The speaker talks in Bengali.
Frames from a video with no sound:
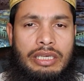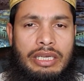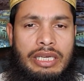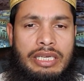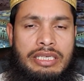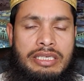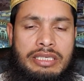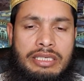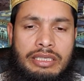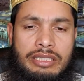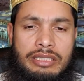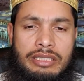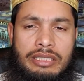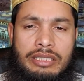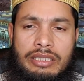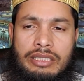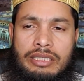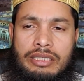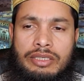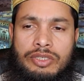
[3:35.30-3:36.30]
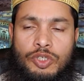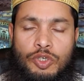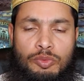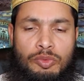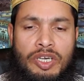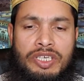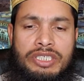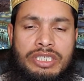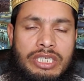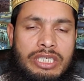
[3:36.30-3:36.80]
এই
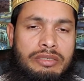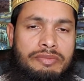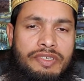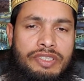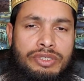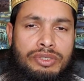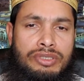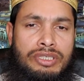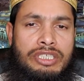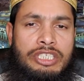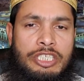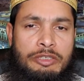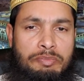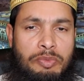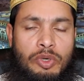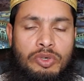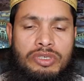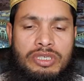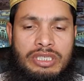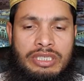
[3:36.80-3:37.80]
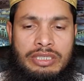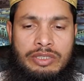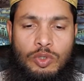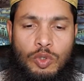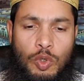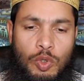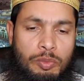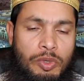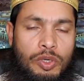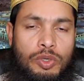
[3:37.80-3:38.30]
সময় টেলিভিশনের রিপোর্টটি
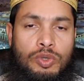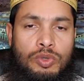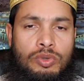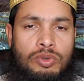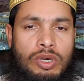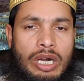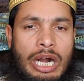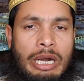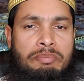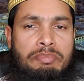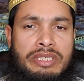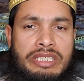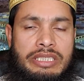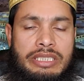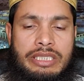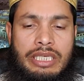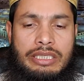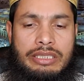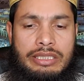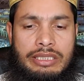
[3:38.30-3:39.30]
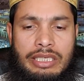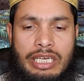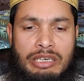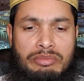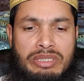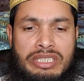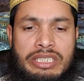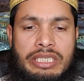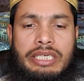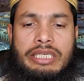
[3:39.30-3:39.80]
হুবহু আপনাদের সাথে
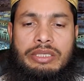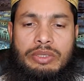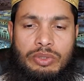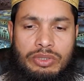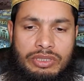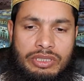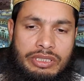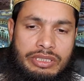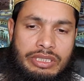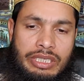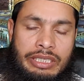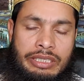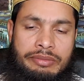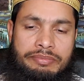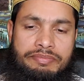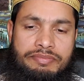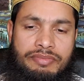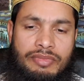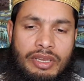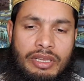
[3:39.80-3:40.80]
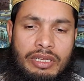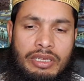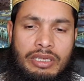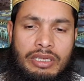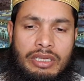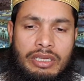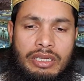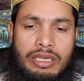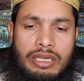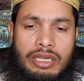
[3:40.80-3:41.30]
আমি শেয়ার করতে চাই
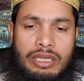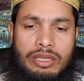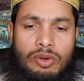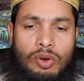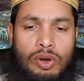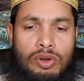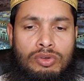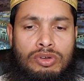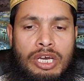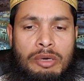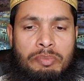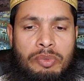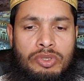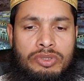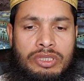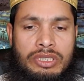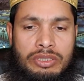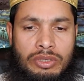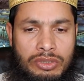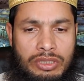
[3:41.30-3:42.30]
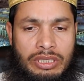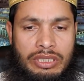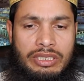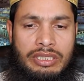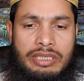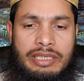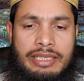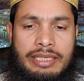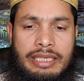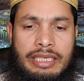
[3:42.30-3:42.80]
করোনা প্রতিরোধে
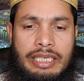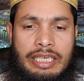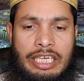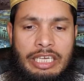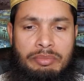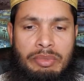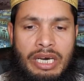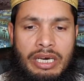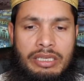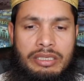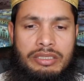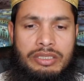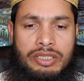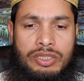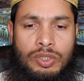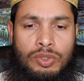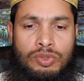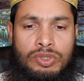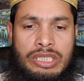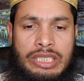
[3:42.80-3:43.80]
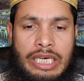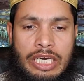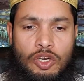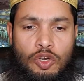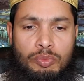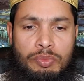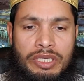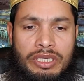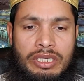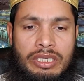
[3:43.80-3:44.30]
এবার সৌদি
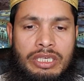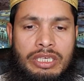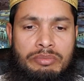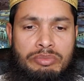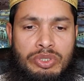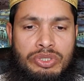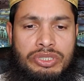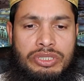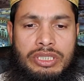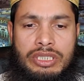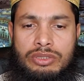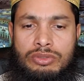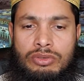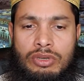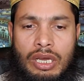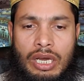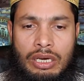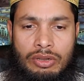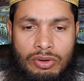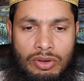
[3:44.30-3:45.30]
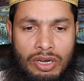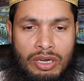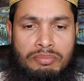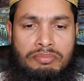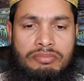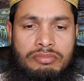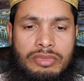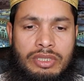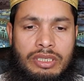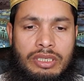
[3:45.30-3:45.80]
আরবে মসজিদুল হারাম
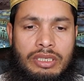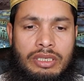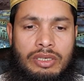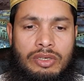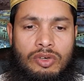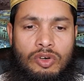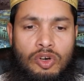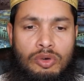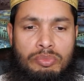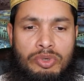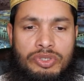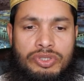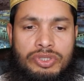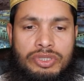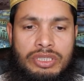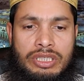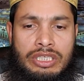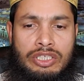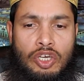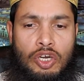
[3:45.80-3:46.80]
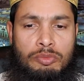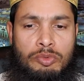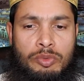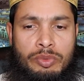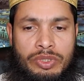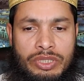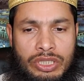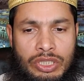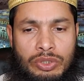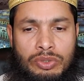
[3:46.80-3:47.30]
ও মসজিদে
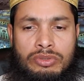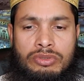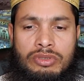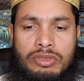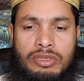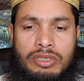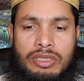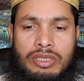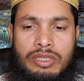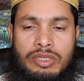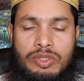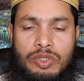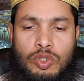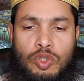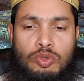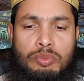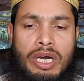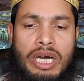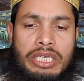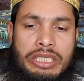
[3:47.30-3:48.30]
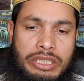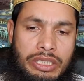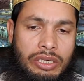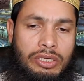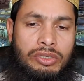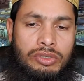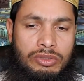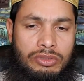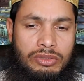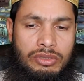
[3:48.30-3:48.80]
নববীতেও জুমাসহ